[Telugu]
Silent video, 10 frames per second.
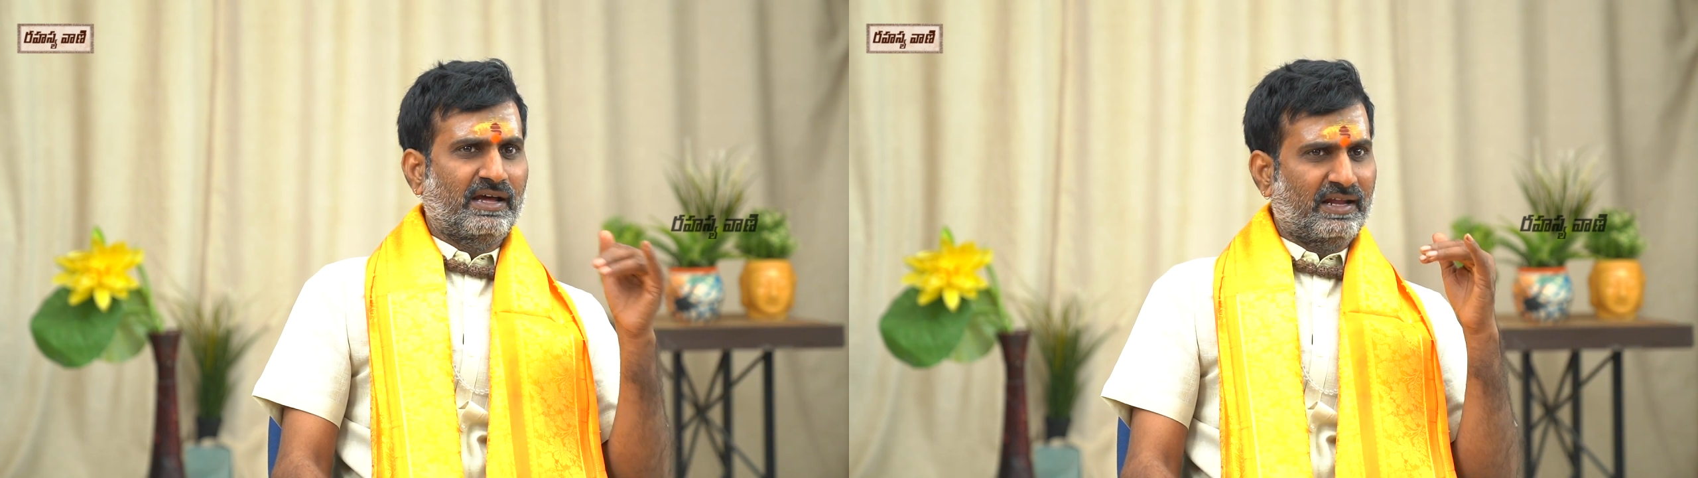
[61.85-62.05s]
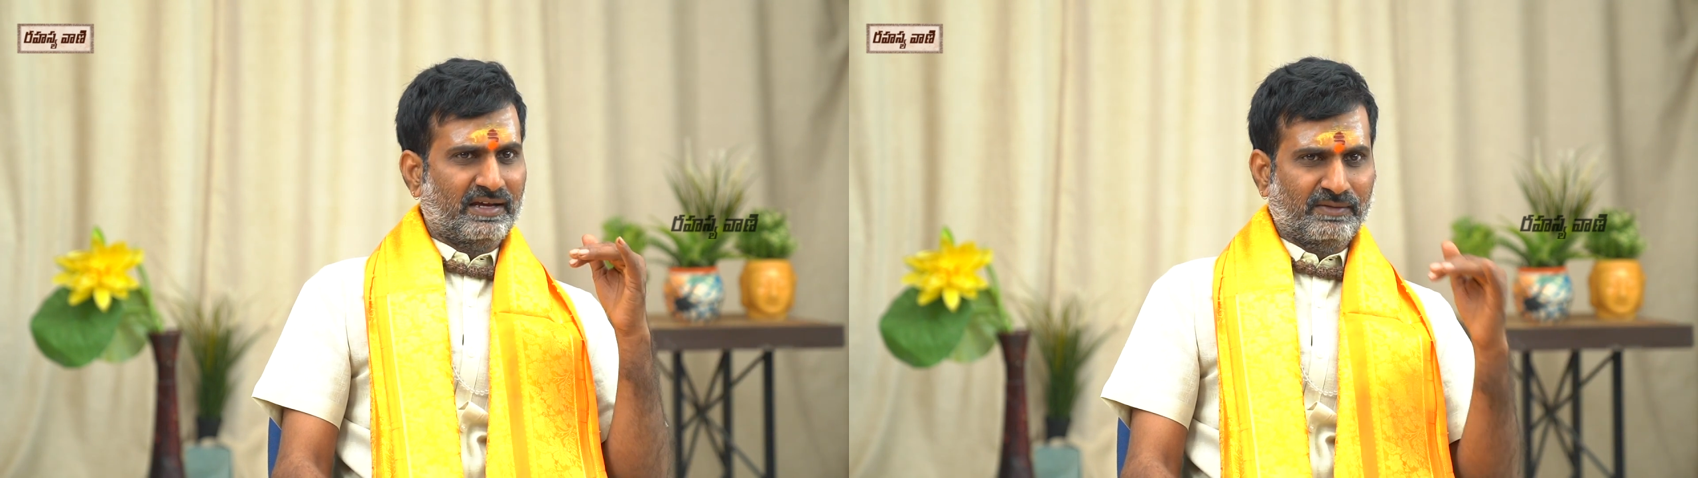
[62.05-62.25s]

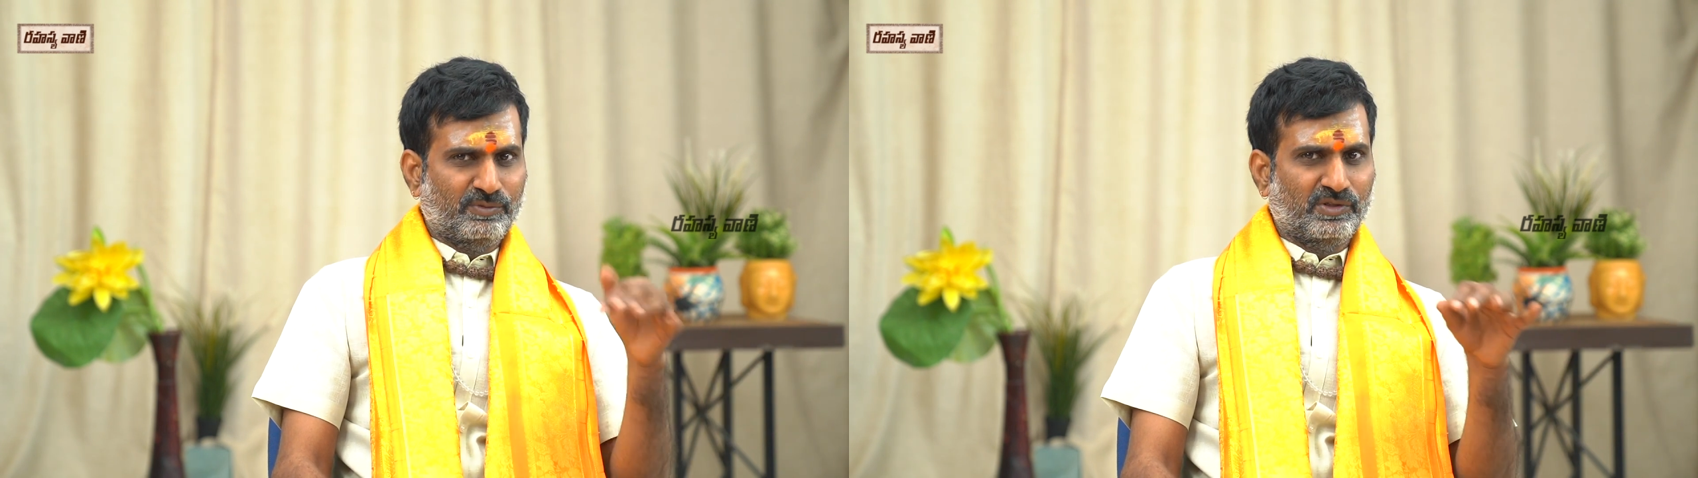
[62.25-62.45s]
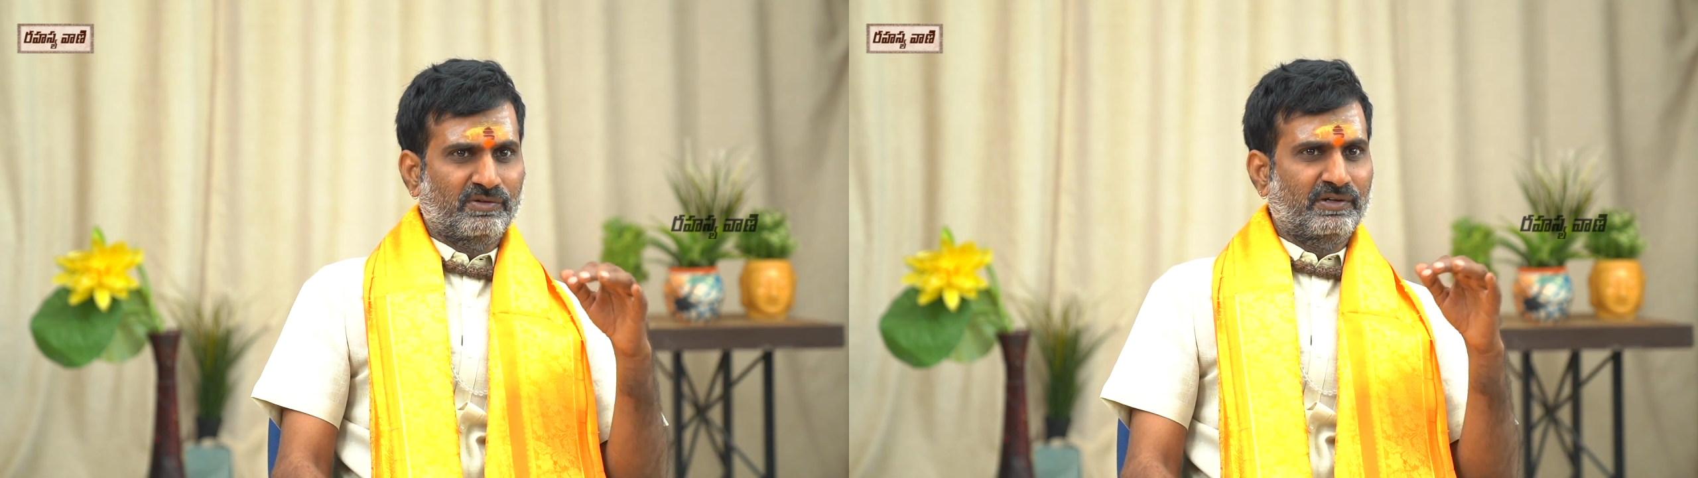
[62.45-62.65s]
అలాగే
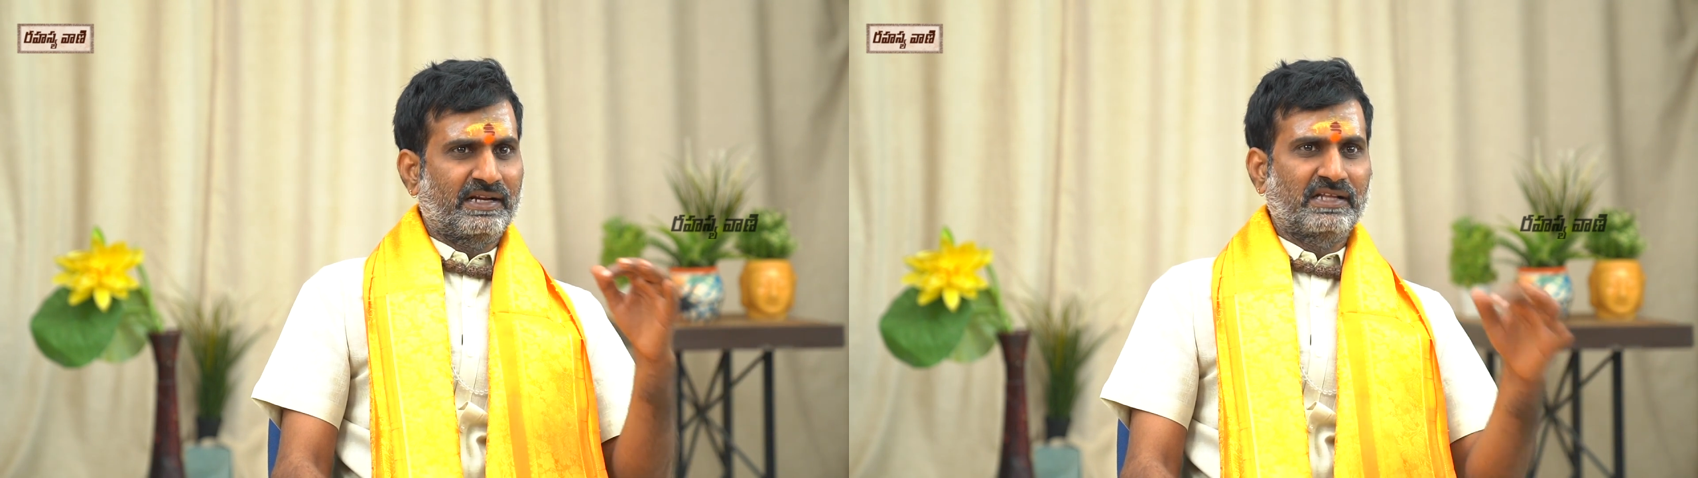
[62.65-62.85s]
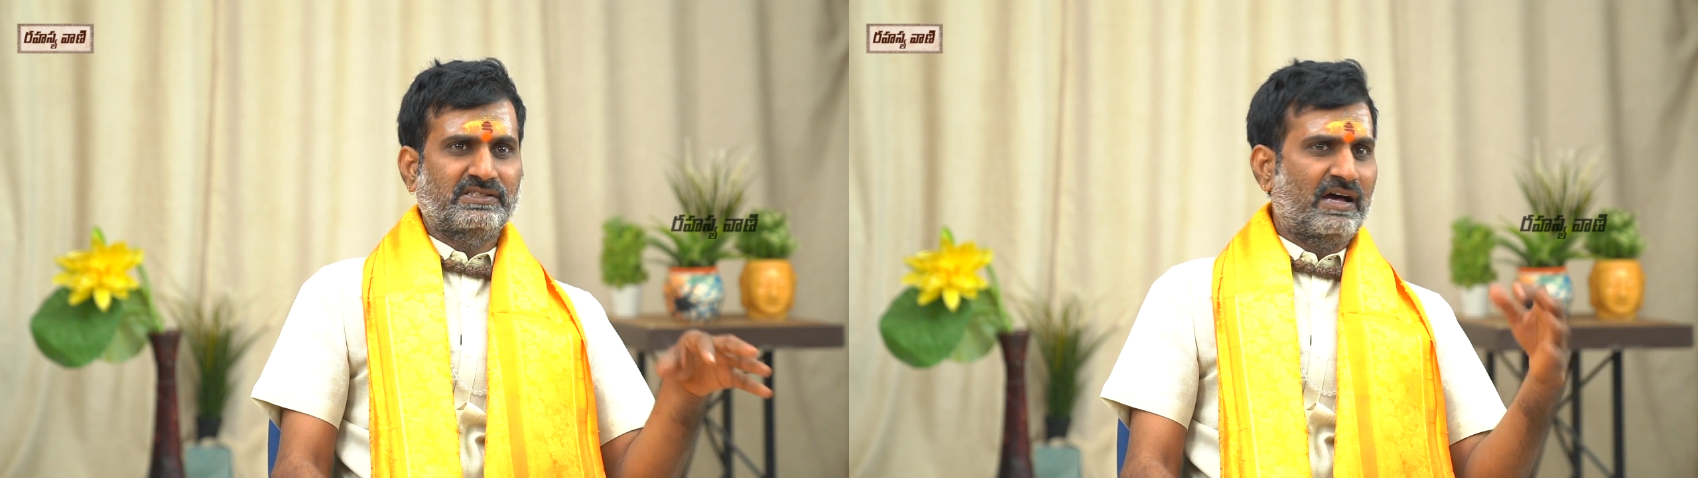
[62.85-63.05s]

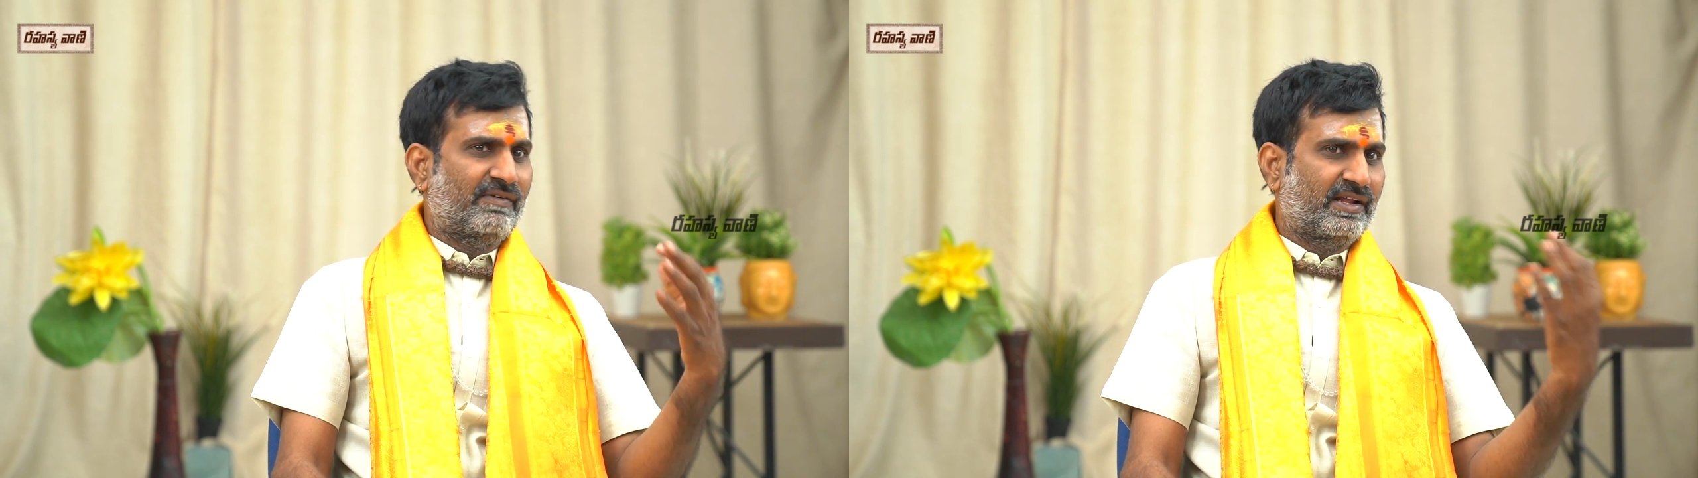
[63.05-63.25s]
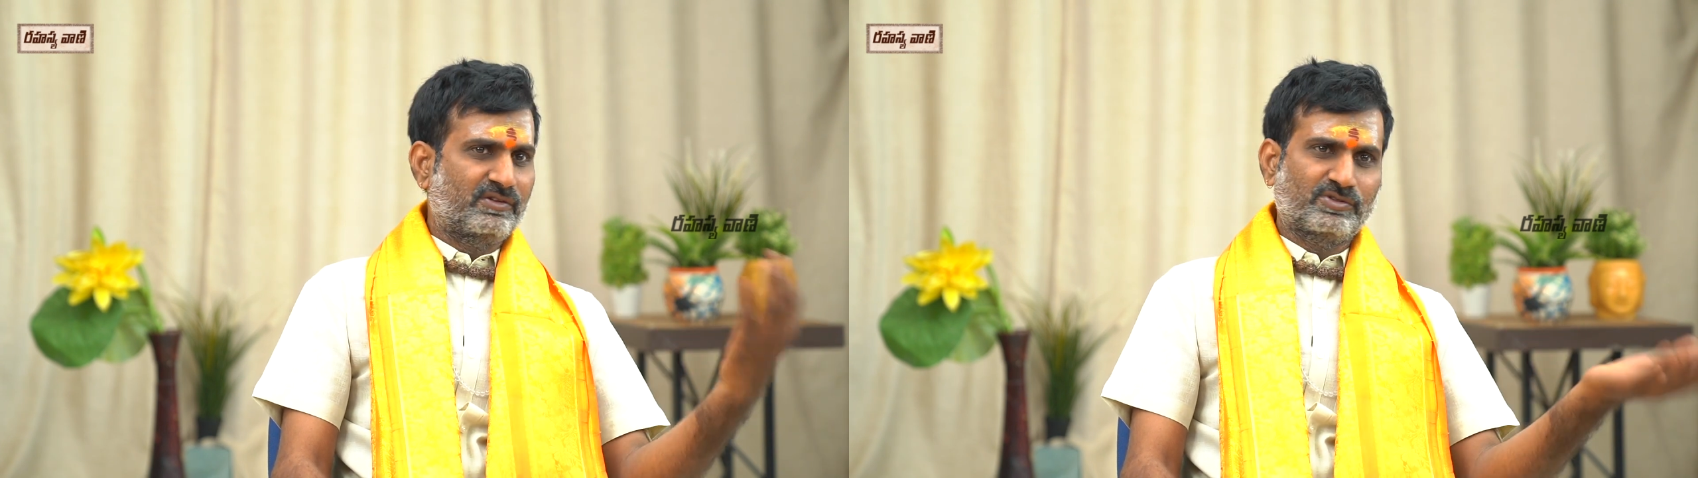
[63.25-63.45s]
పుట్టుకుంటేనే
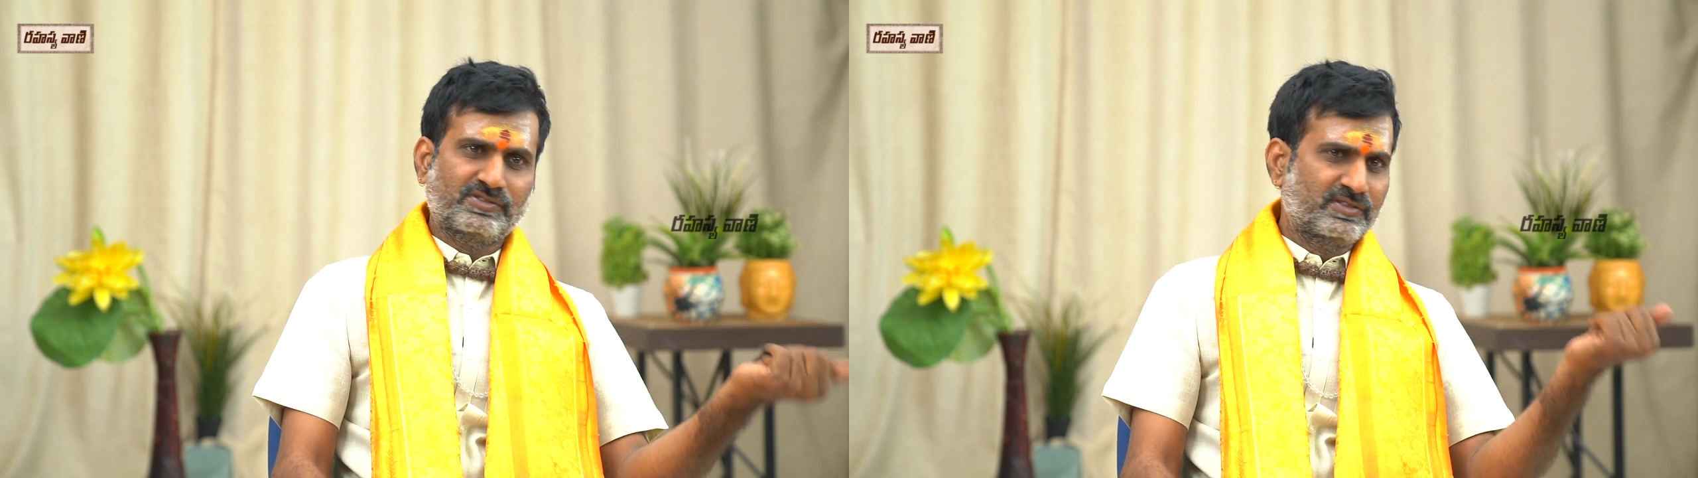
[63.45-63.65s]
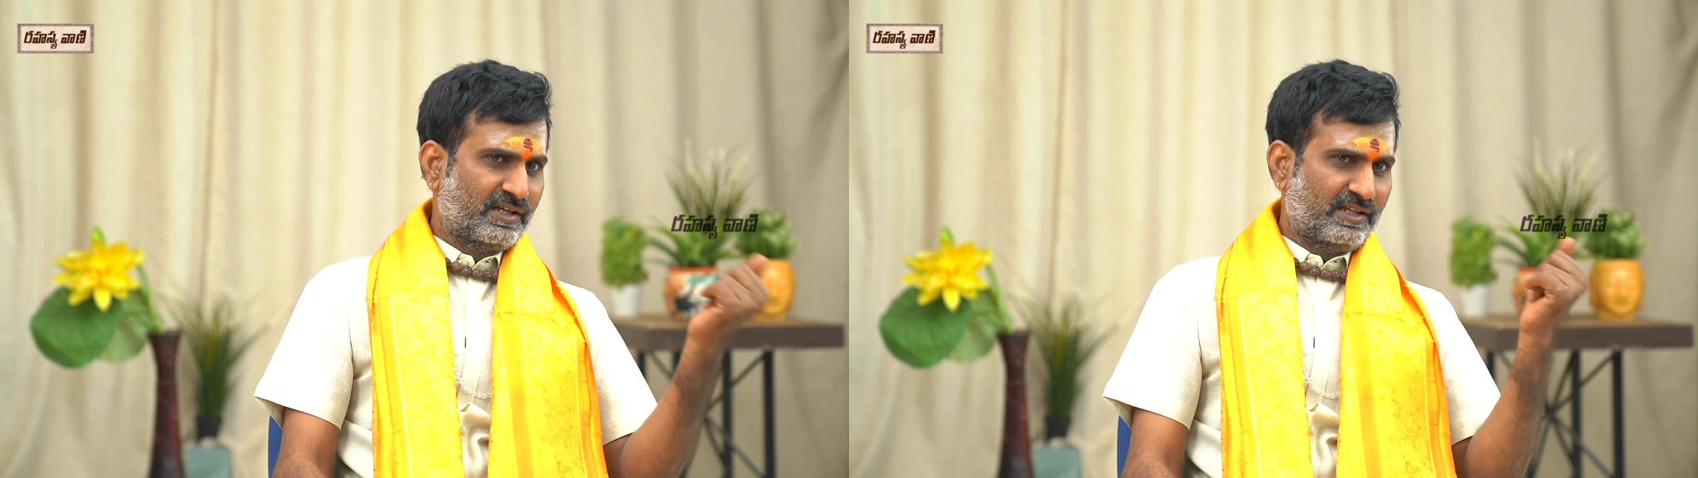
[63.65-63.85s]
చావు అనేది
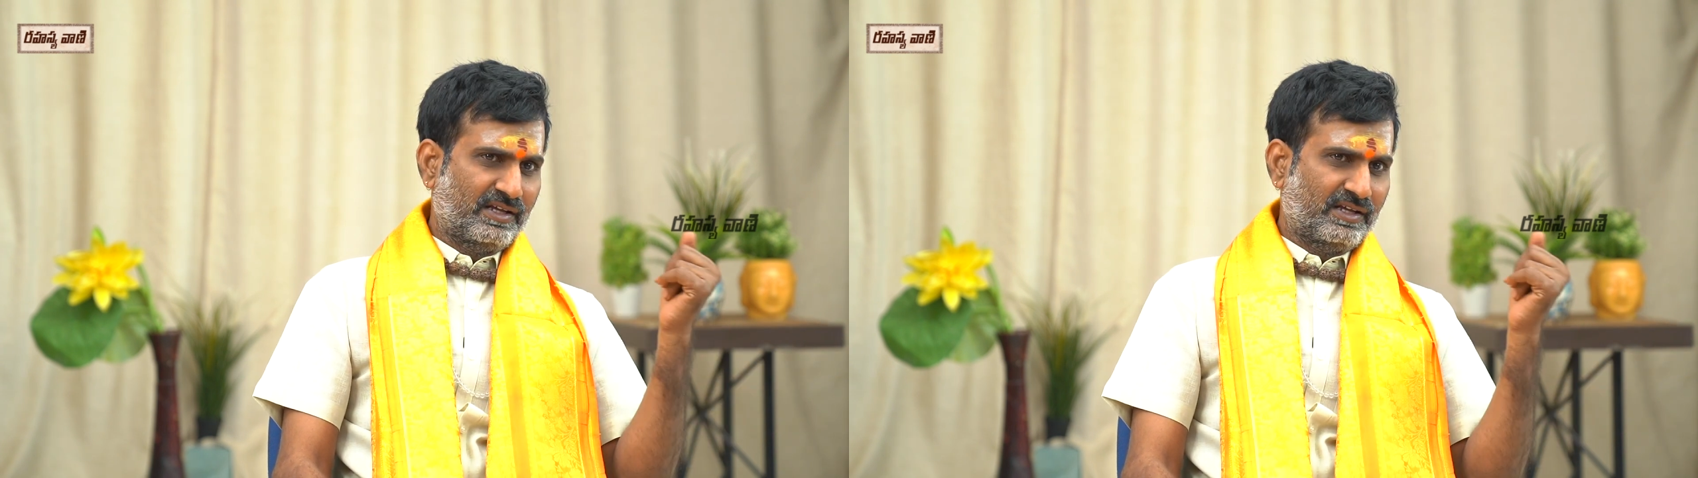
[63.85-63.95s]
వస్తుంది కదా